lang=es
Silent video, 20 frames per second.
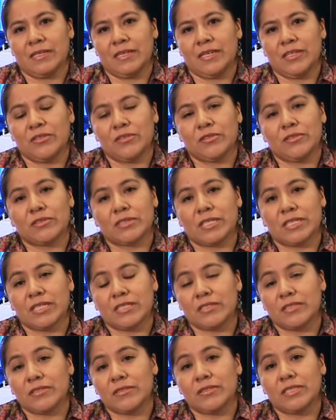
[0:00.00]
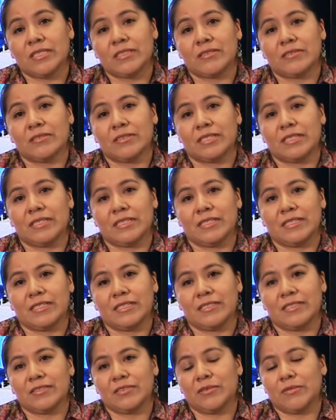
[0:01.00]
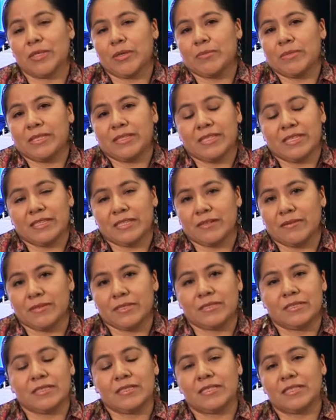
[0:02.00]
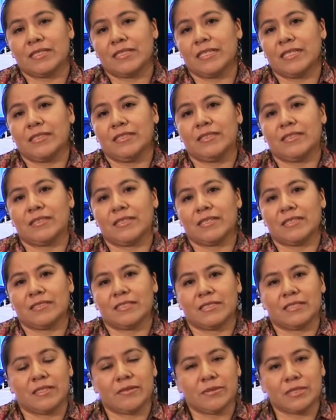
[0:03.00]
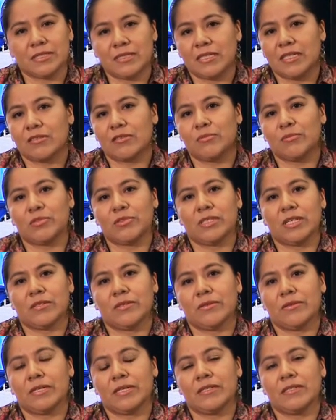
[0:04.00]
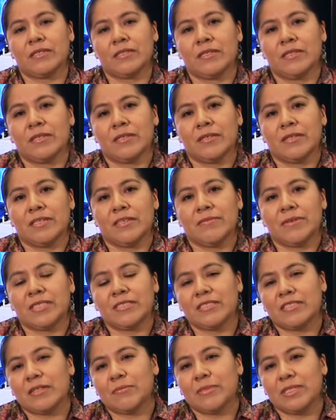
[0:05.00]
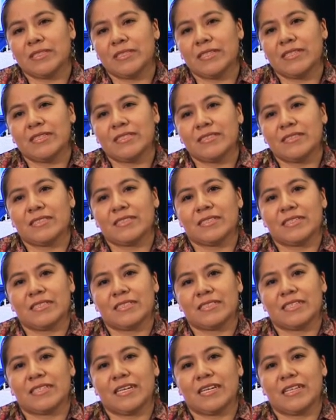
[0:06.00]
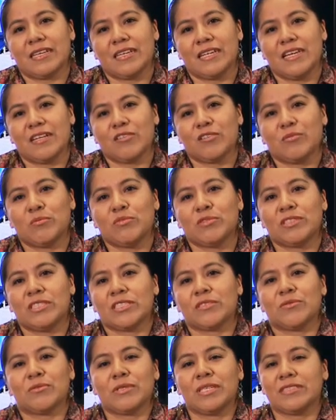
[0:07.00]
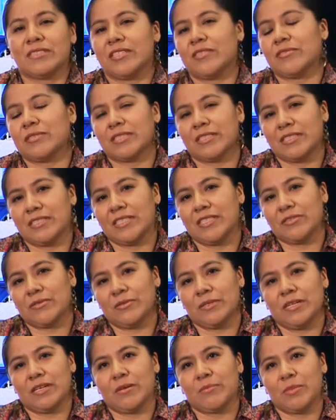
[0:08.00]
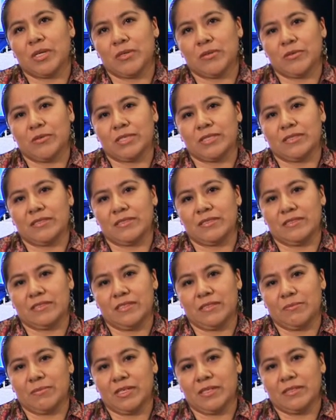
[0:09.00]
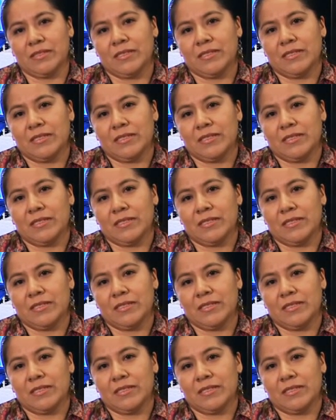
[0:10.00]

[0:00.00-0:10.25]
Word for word: Ellos lo relacionan con que es obviamente a través de Internet, que es a través de la computadora, y básicamente dicen que se quedarían con muchas dudas si ellos estudiaran bajo este sistema.